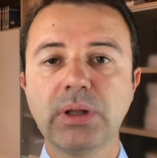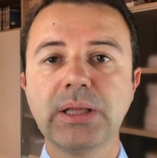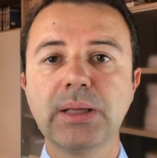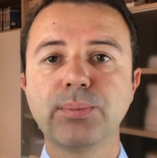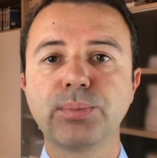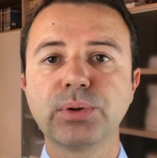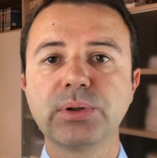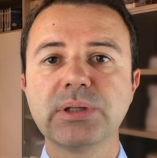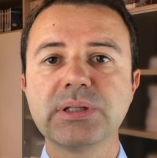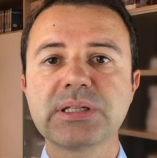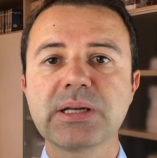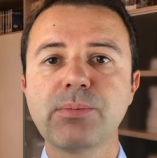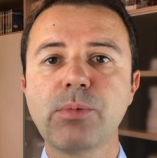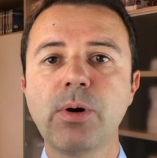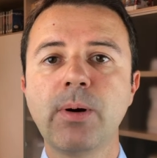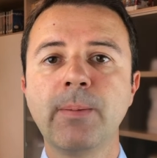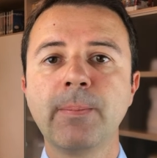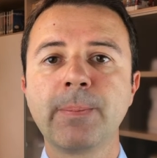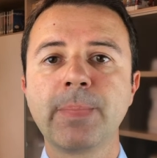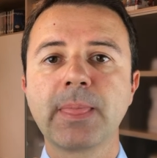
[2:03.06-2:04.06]
Quindi
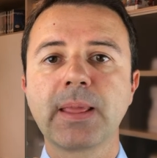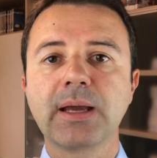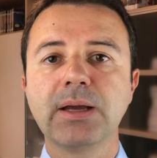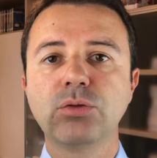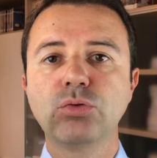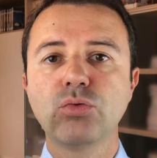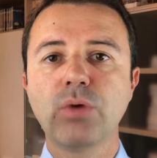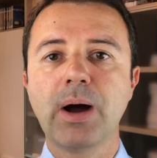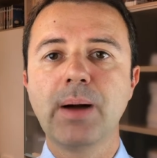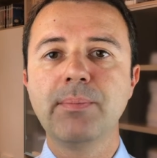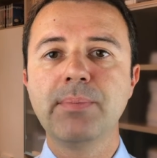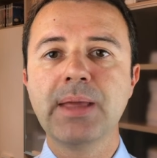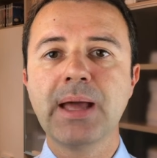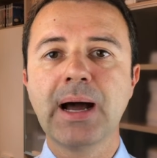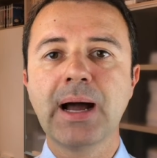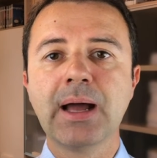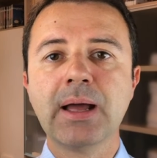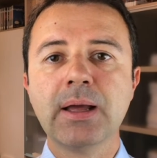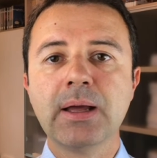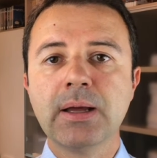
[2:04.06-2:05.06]
ipotizziamo che tu
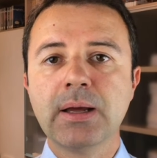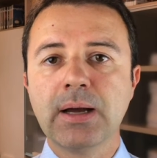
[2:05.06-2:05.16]
abbia